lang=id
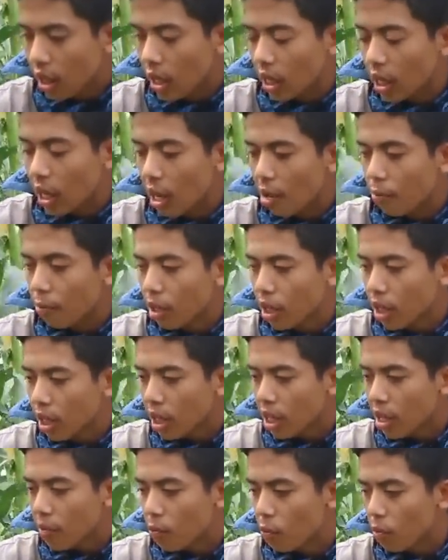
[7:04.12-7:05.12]
Ayah abi
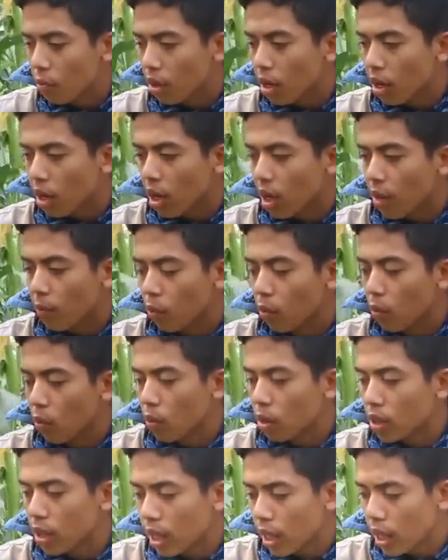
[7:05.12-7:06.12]
kap,
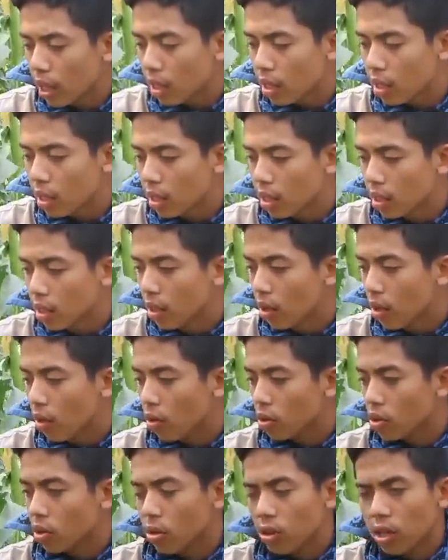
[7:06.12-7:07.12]
kapungkur teh
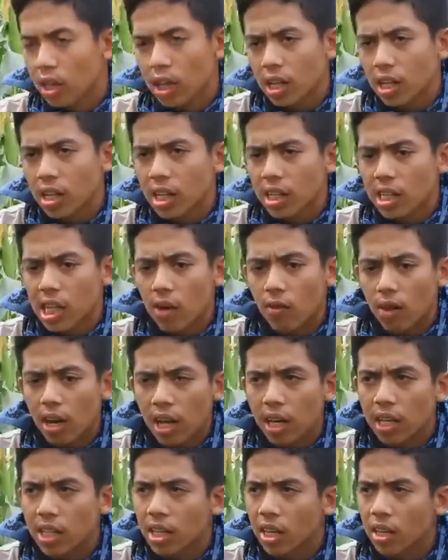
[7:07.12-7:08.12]
kosok ngiring ke
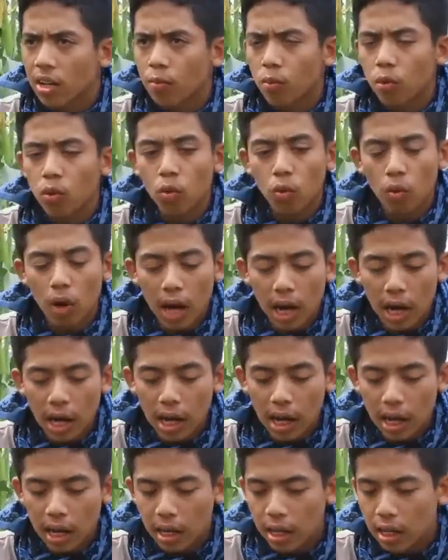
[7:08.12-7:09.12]
sawah sarang
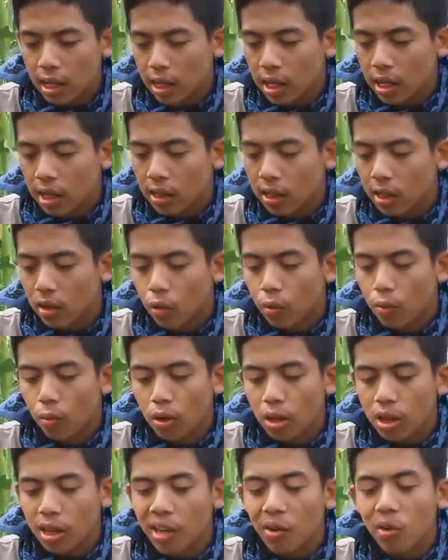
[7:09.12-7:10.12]
tua di
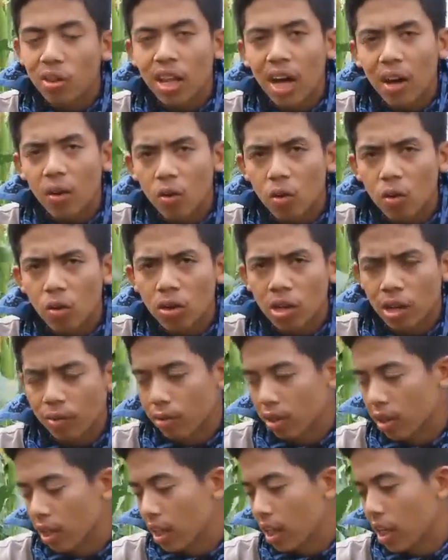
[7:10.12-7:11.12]
umur tiga tahun
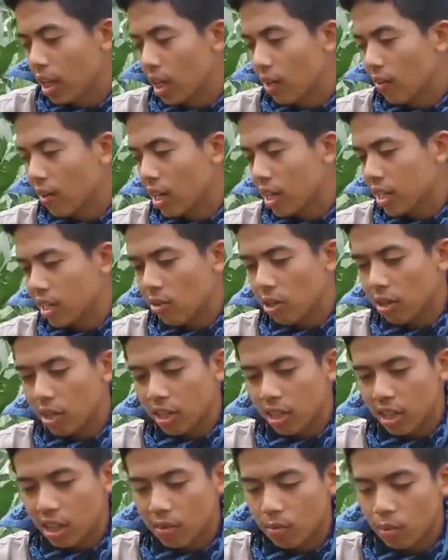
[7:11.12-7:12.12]
abi teh ngiring ke sawah
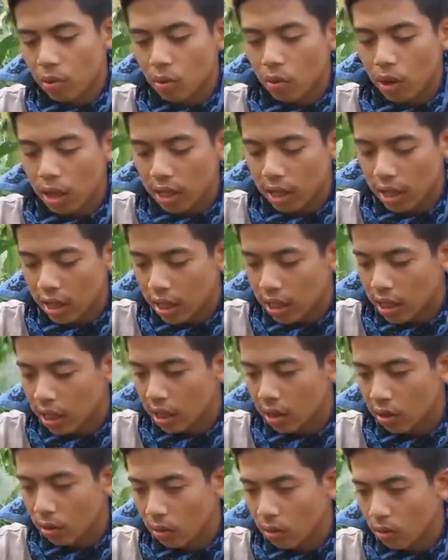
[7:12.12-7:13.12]
teh sarang tua teh
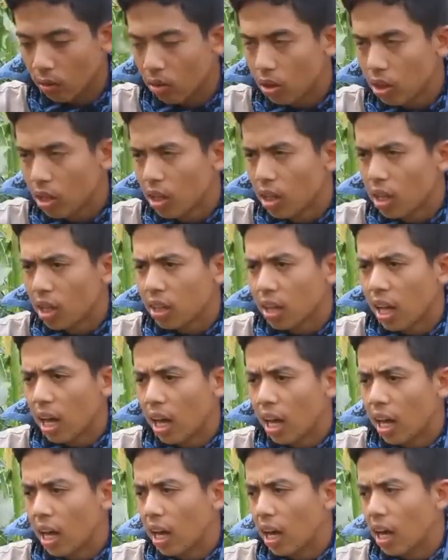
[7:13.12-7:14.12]
gitu
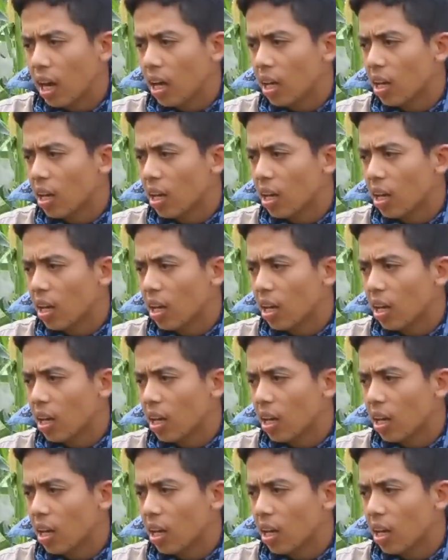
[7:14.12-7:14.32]
nah